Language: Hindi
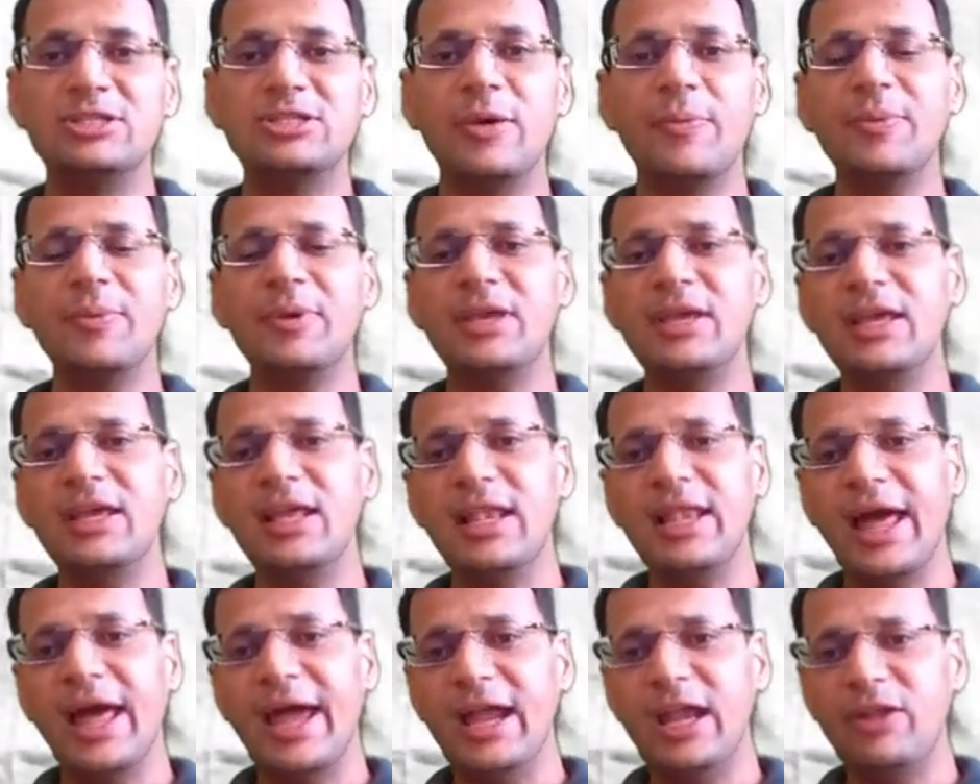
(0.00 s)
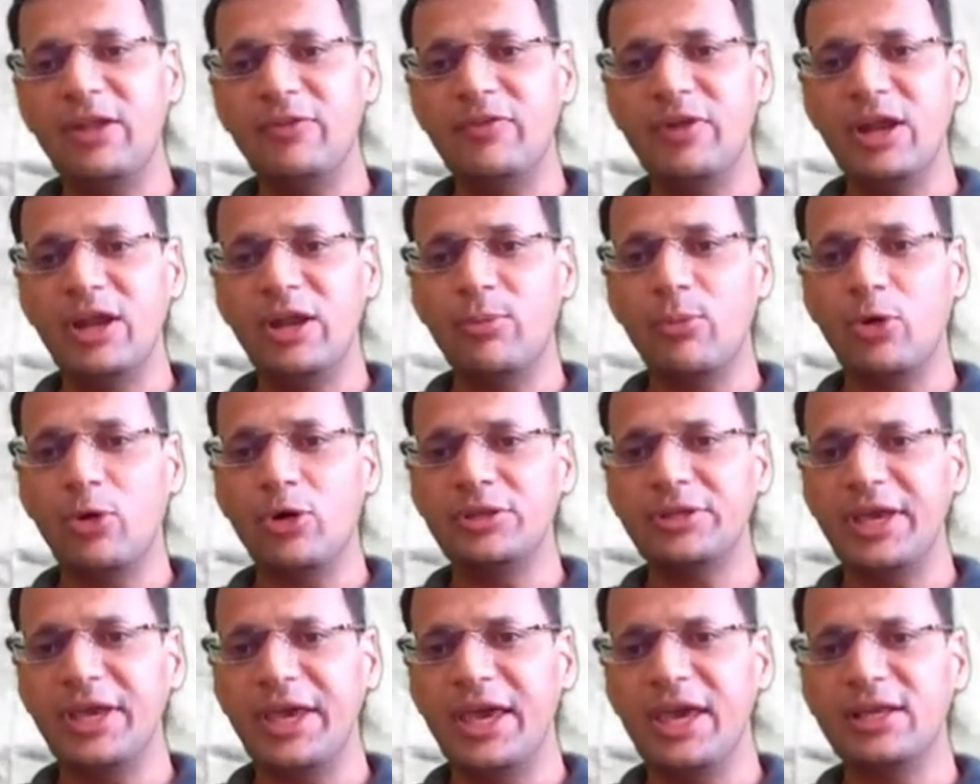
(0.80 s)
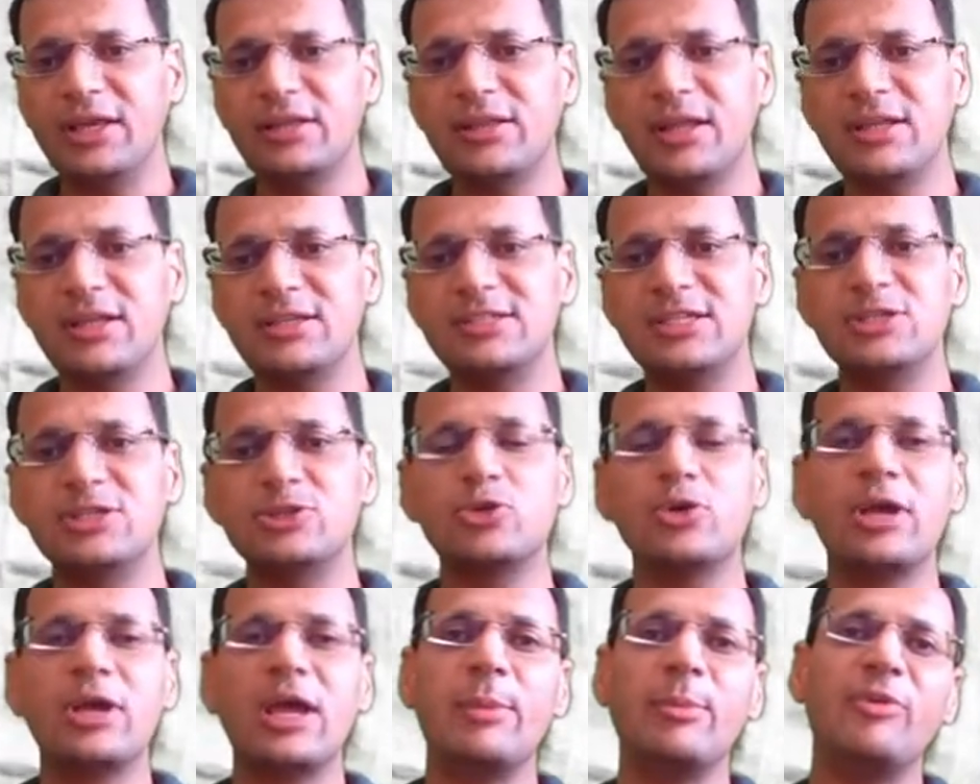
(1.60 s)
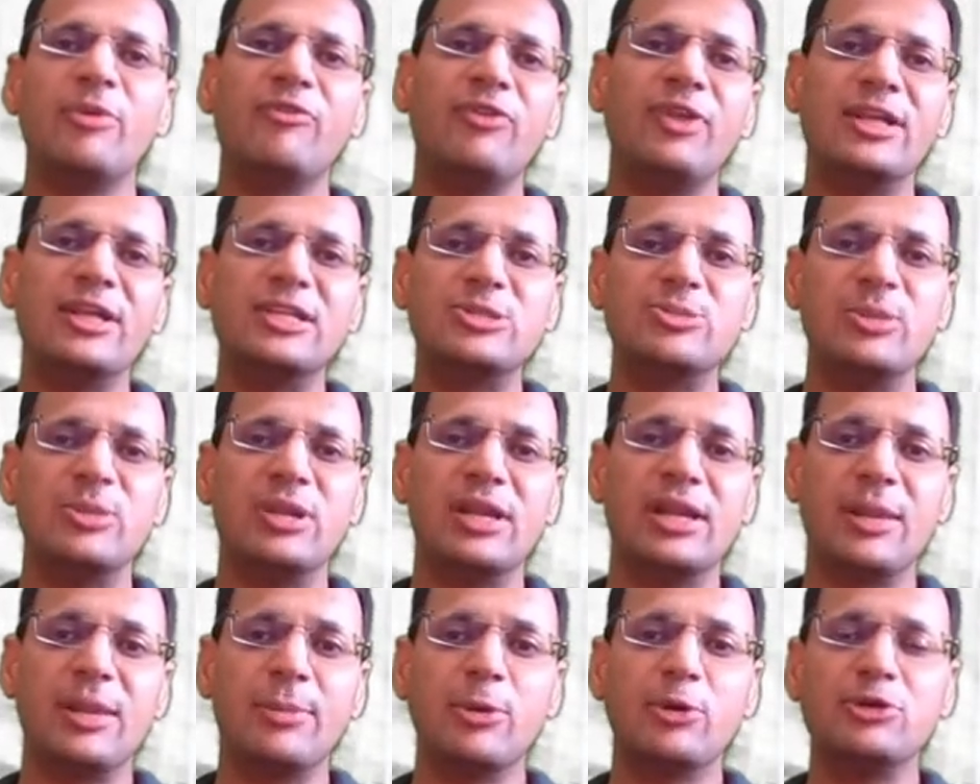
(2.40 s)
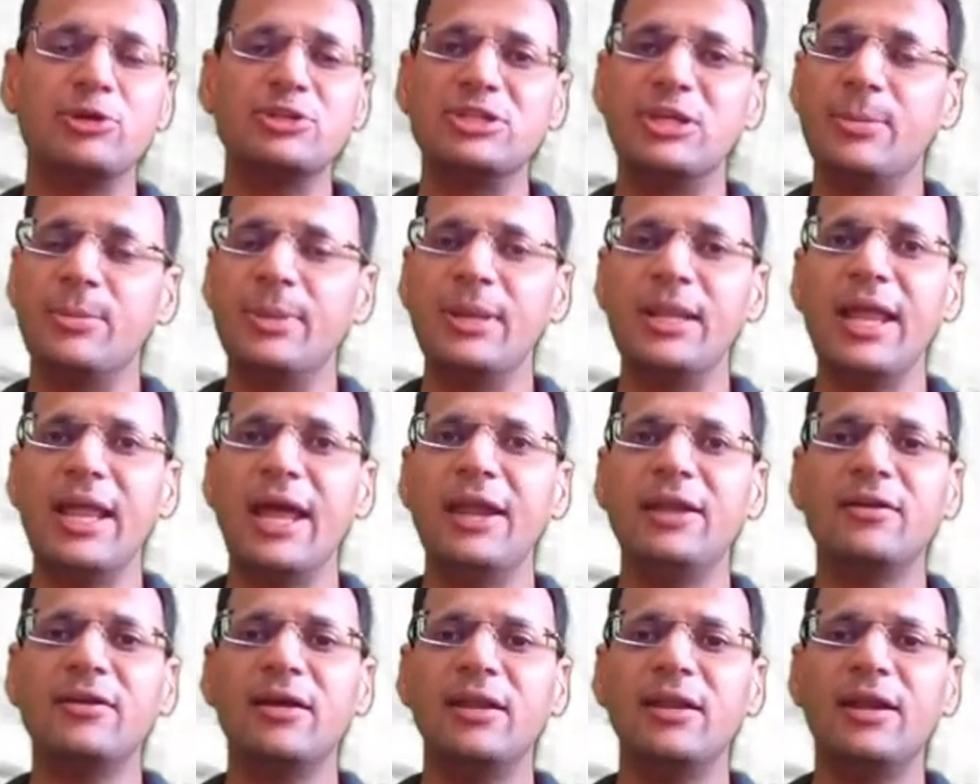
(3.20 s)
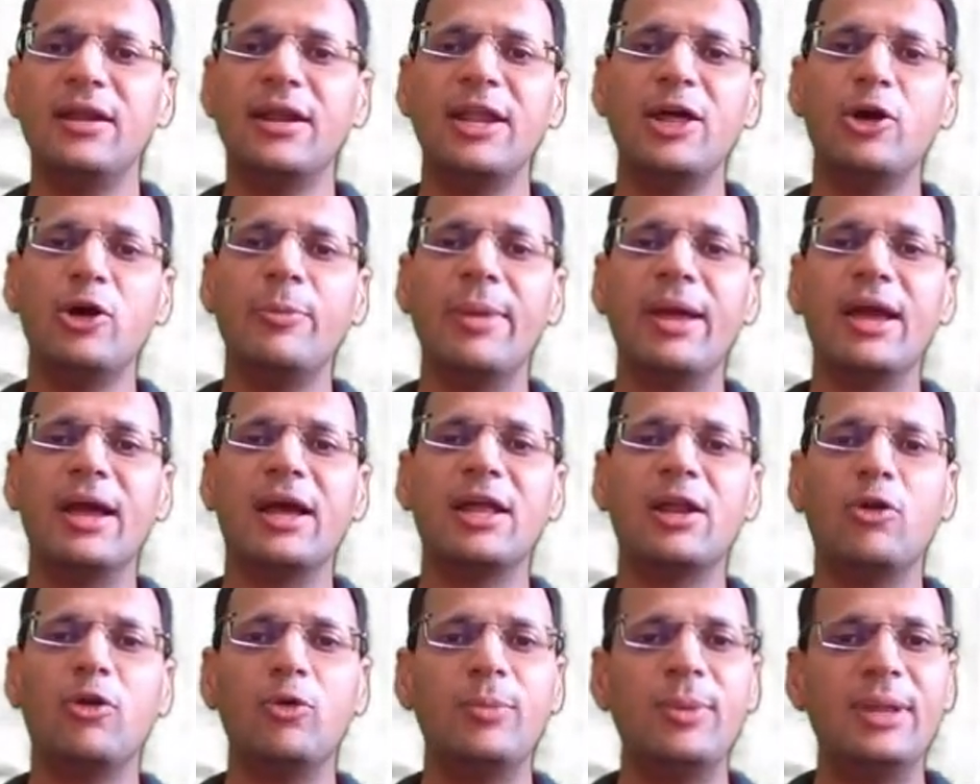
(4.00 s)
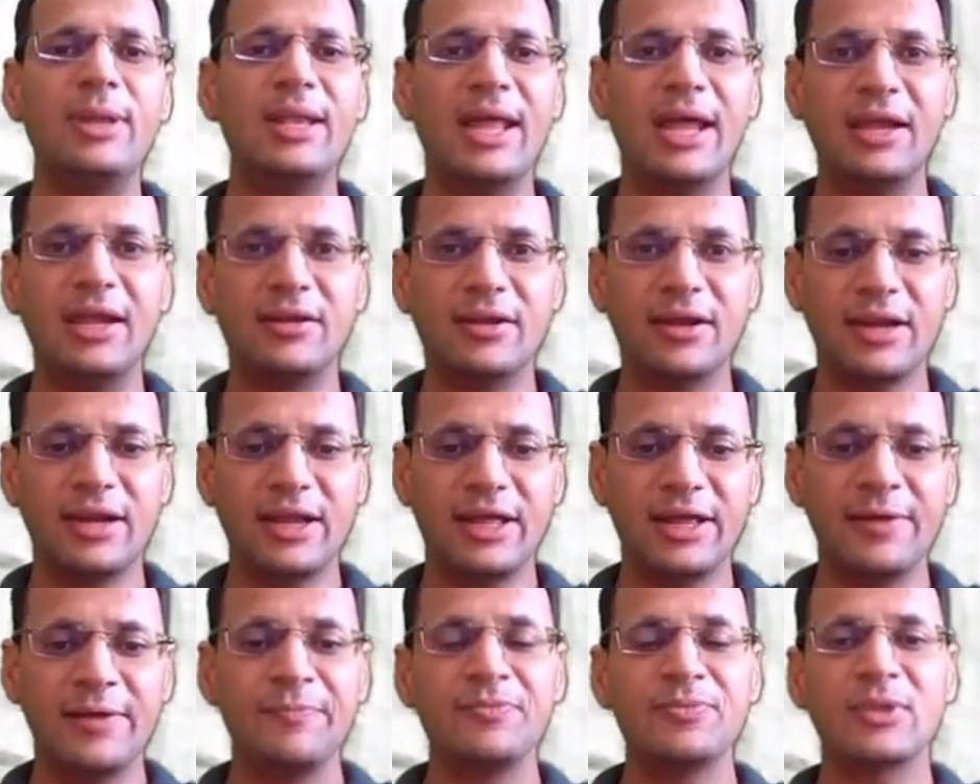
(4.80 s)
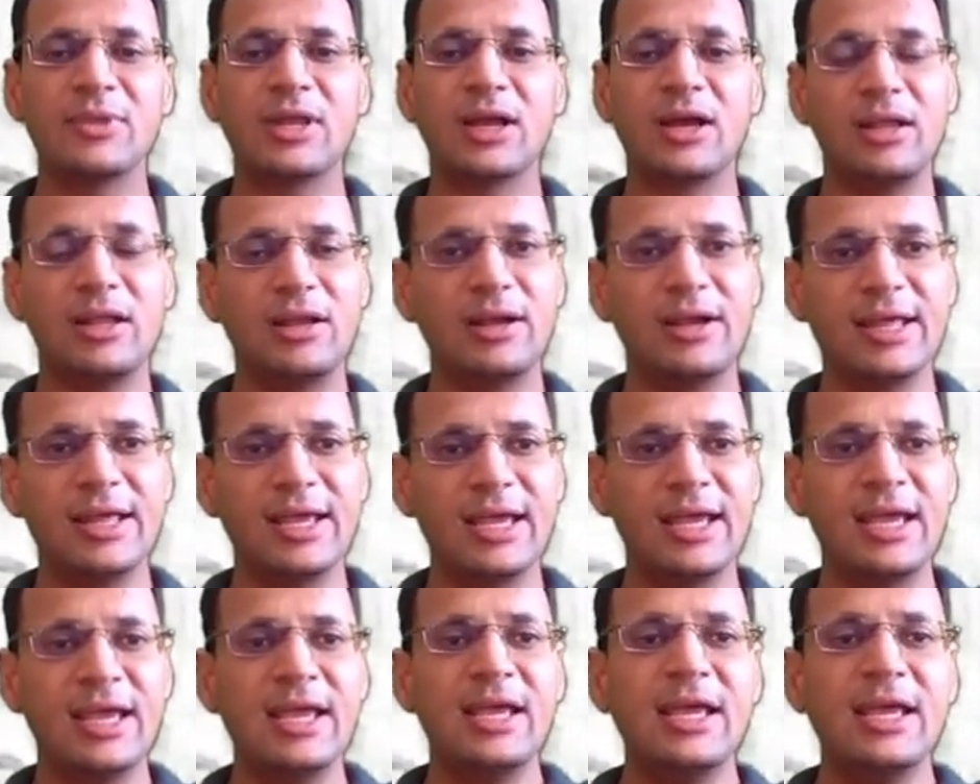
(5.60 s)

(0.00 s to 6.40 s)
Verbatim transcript: जबकि लाइट विंग्ड मौत एक तरह से इसको कैमोफ्लेज मिल रहा है बिकॉज ये भी लाइट कलर्ड है और बैकग्राउंड भी लाइट कलर्ड है कलर्ड है